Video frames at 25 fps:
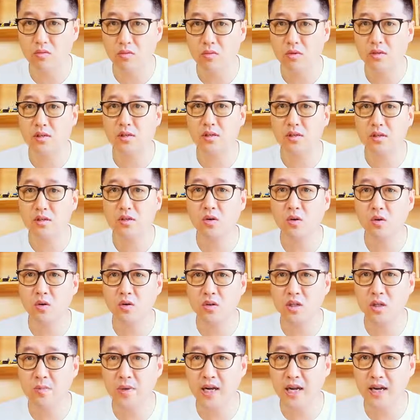雌中龙
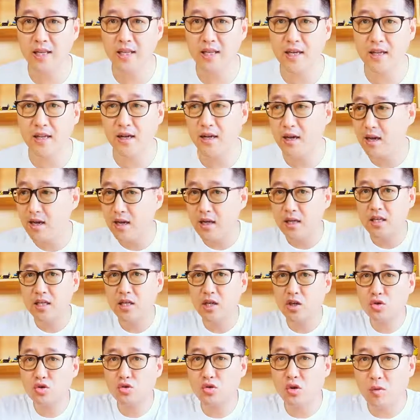什么概念呢？一个
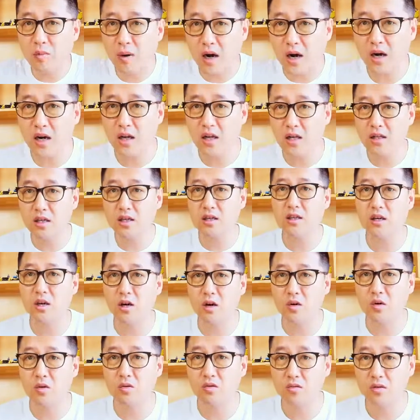水盆里的一条
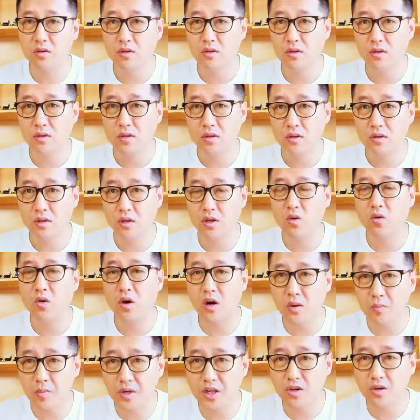龙，你管个
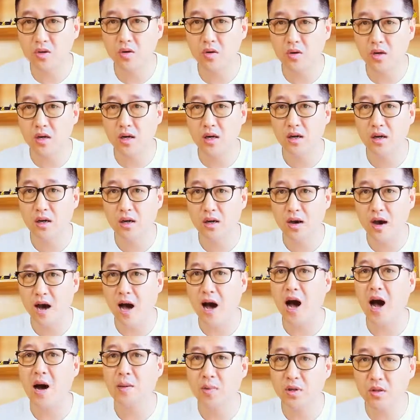屁用啊！
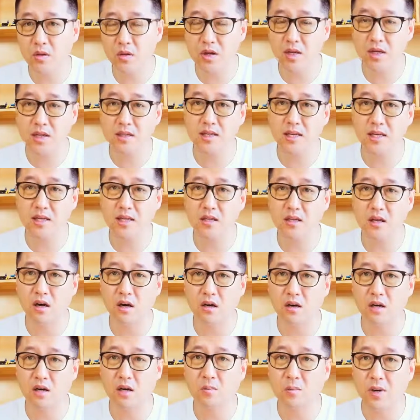蛤蟆都可以在你脑袋
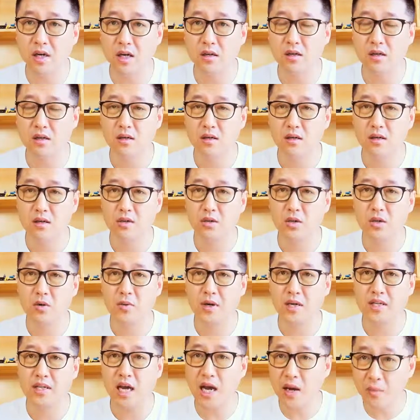上蹦，对吧？
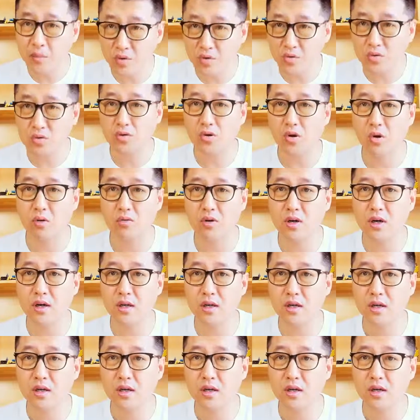你还不如虫呢。